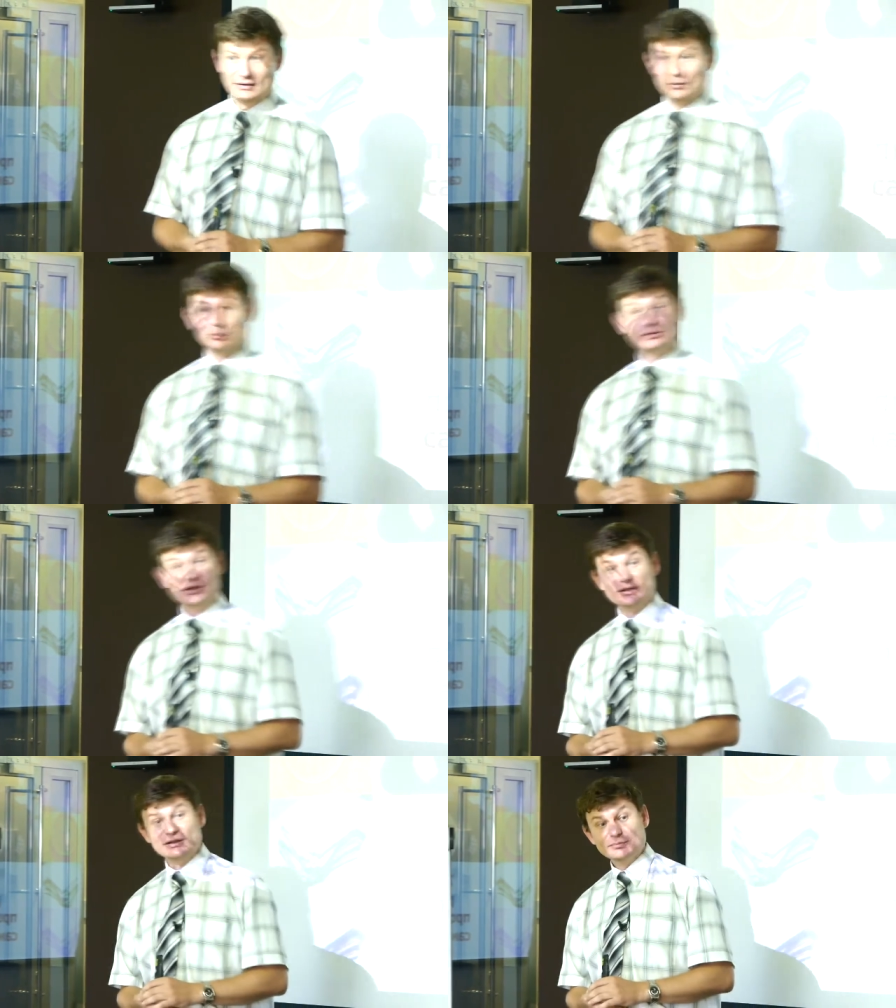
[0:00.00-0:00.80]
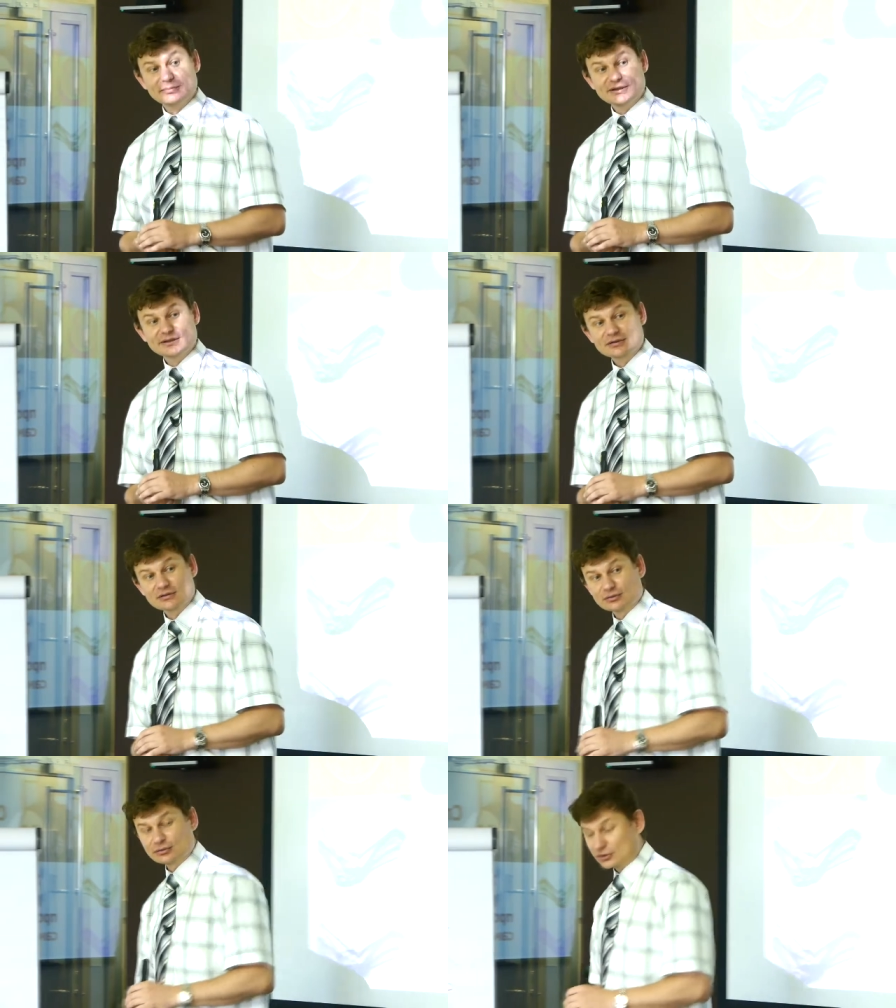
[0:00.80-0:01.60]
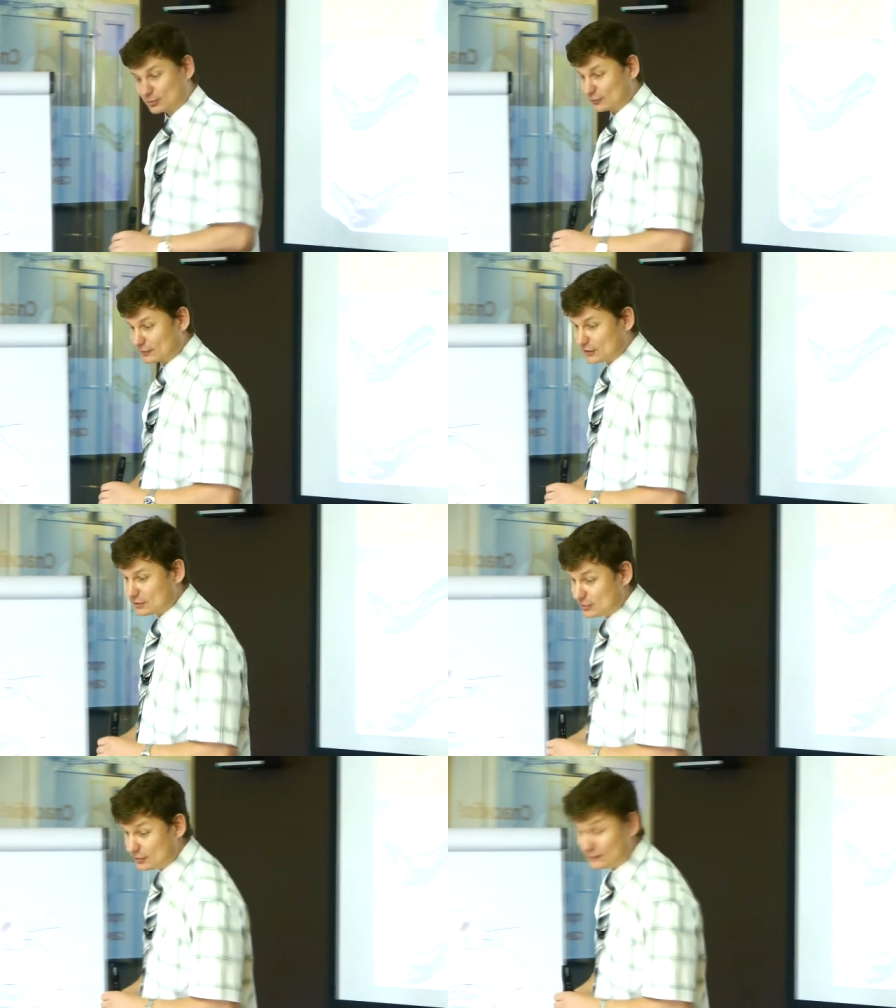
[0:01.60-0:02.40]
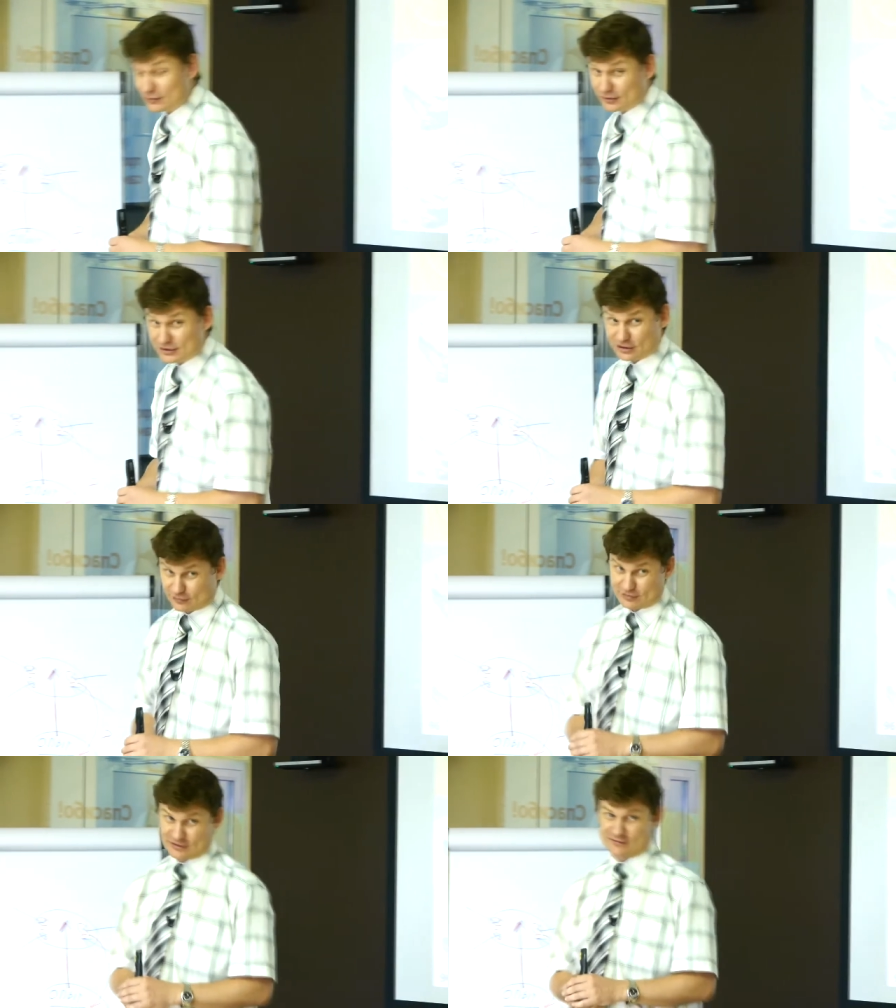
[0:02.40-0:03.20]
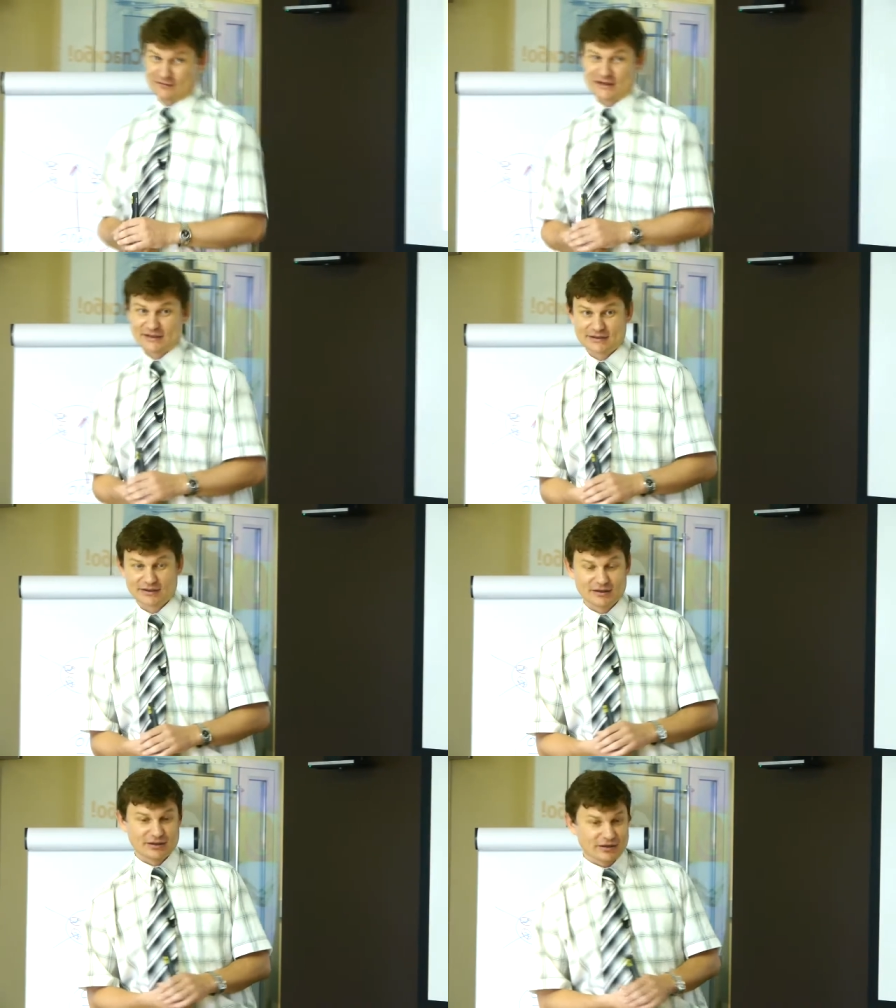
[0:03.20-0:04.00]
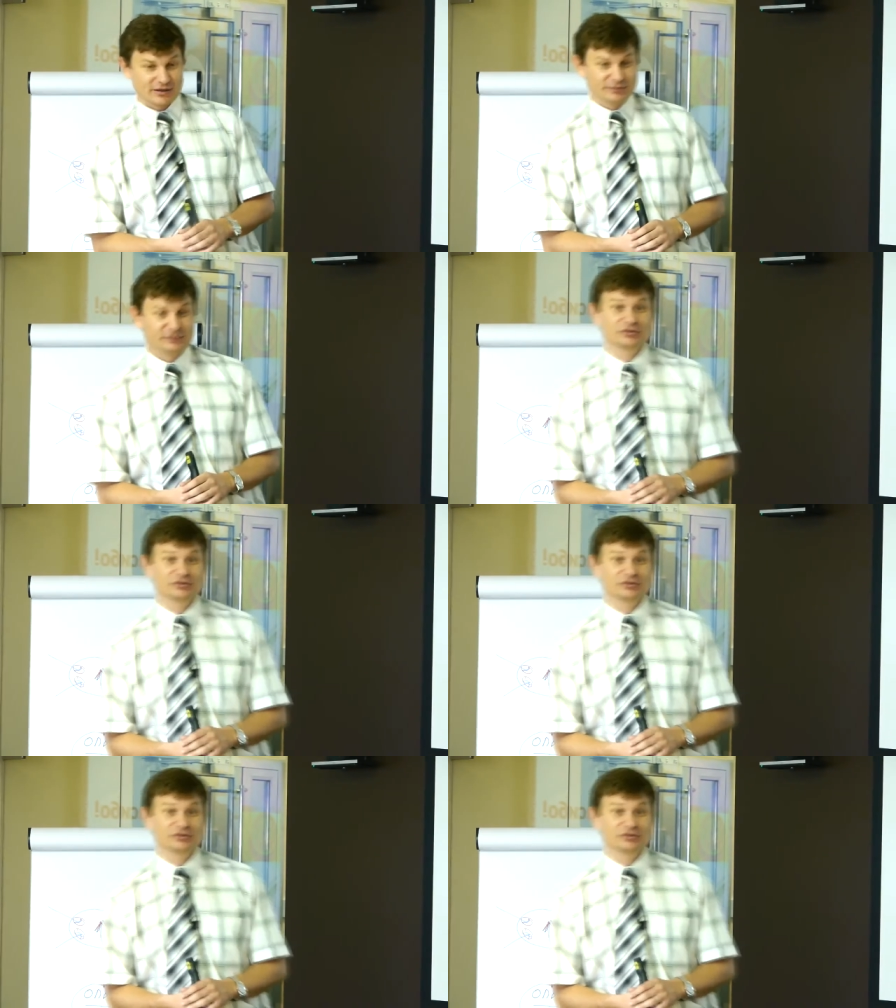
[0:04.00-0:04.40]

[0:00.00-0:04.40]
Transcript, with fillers: утренний бриз дул ему в лицо, и волосы его развивались, и было у